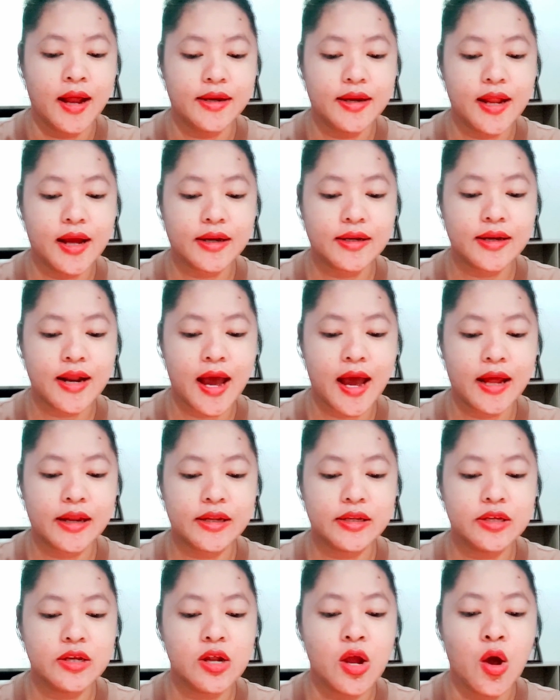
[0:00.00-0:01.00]
ดังนั้น
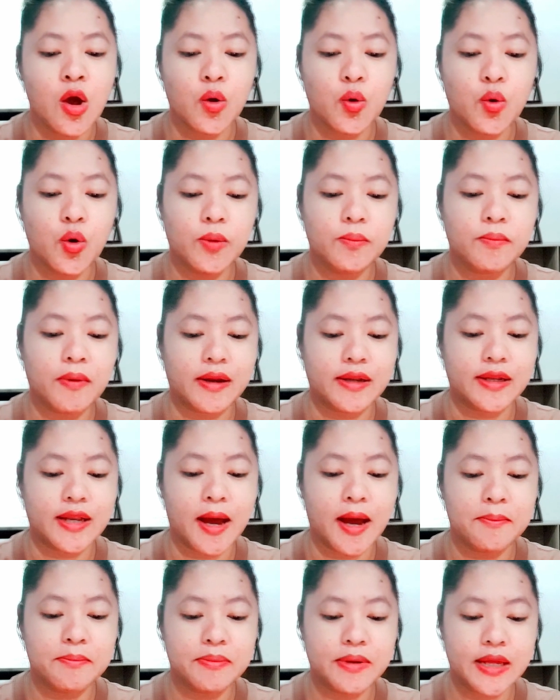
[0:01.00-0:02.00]
ควรหมั่น
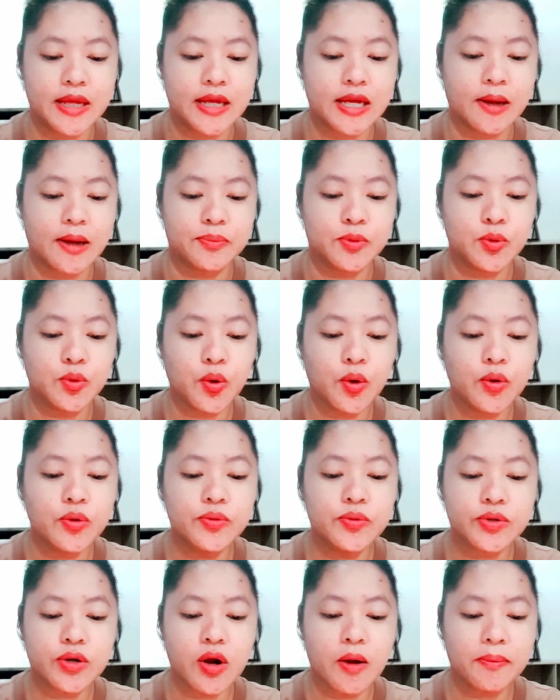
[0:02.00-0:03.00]
ทำดีกับทุกคน
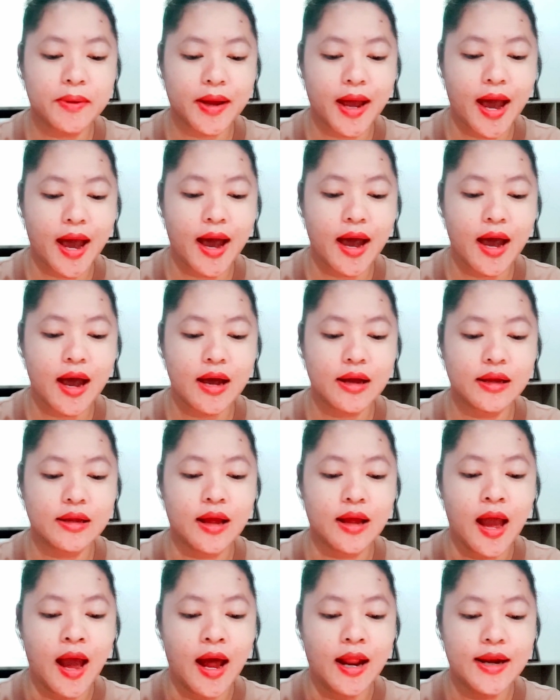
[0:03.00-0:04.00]
รอบข้าง
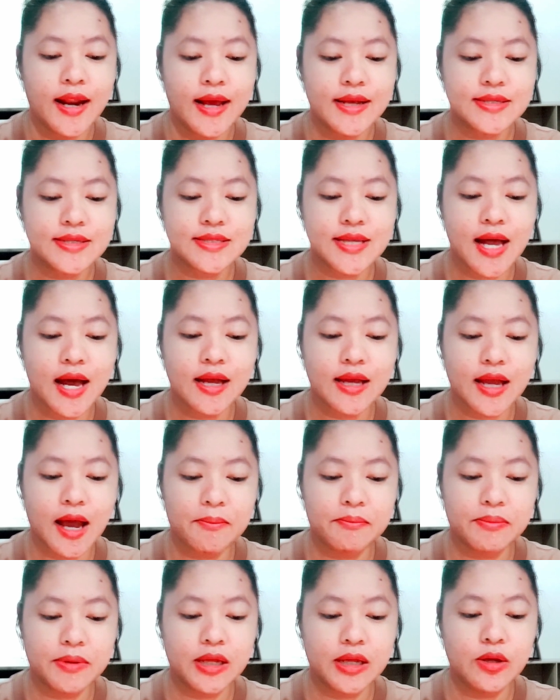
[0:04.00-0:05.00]
และสร้างกรรม
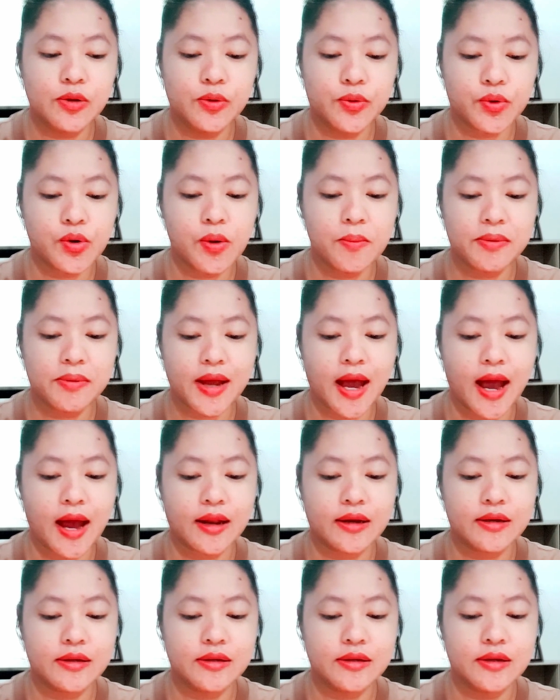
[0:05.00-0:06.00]
ดีร่วมกัน
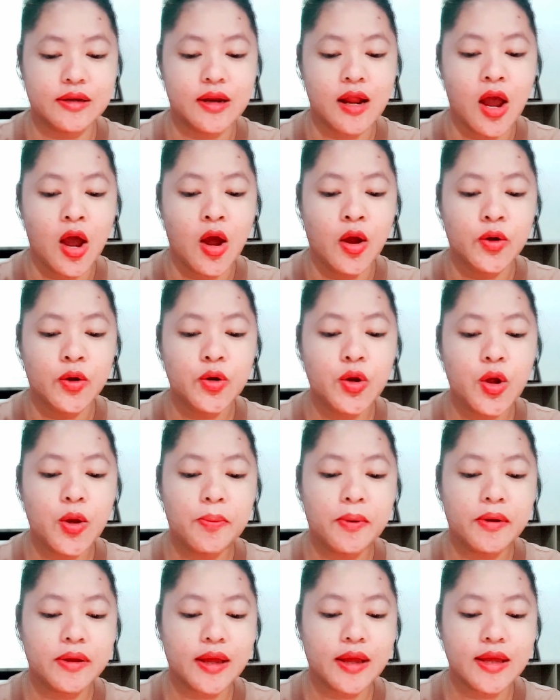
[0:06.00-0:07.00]
โดยพ
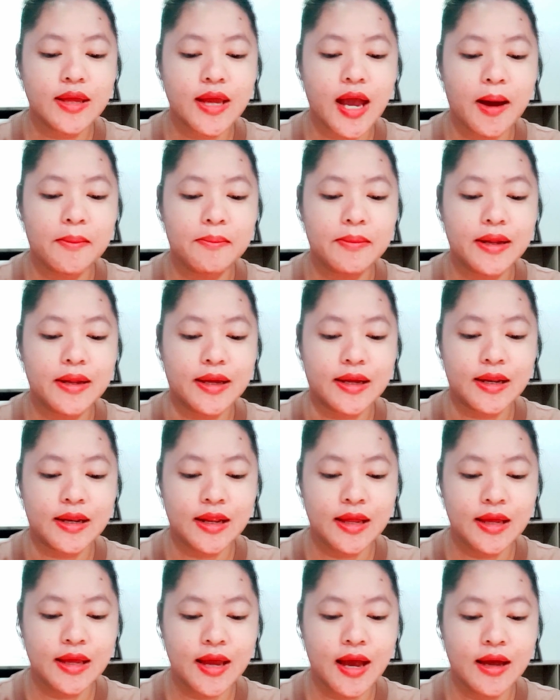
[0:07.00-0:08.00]
ยายามหลีก
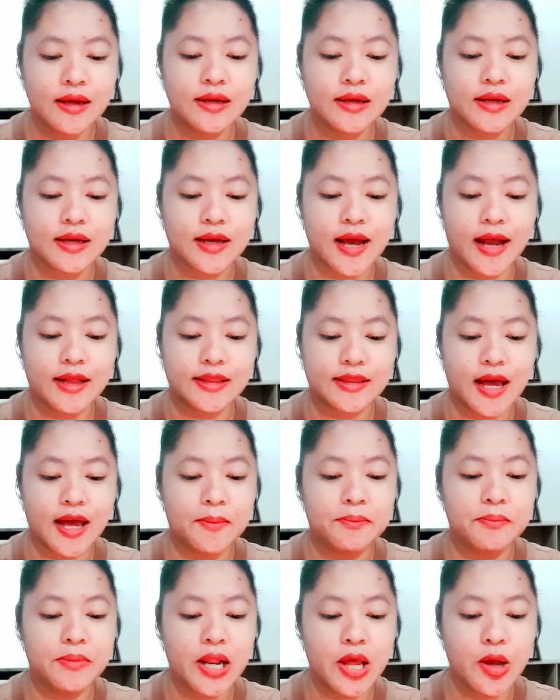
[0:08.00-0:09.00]
เลี่ยงการ
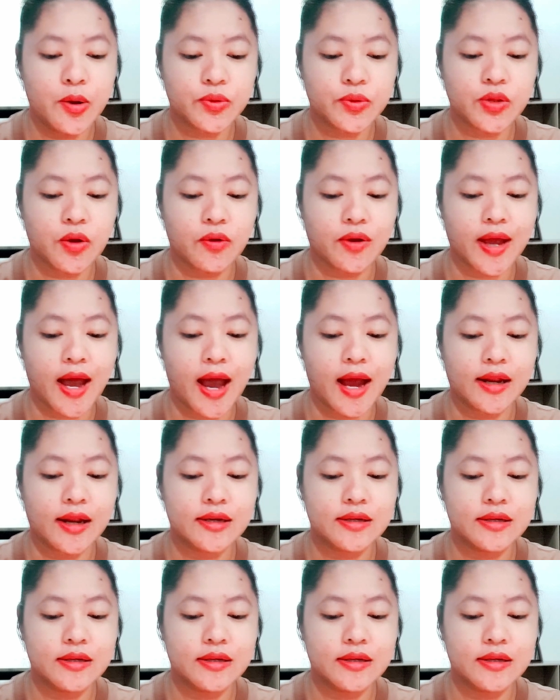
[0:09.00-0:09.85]
ทำเลวต่อกัน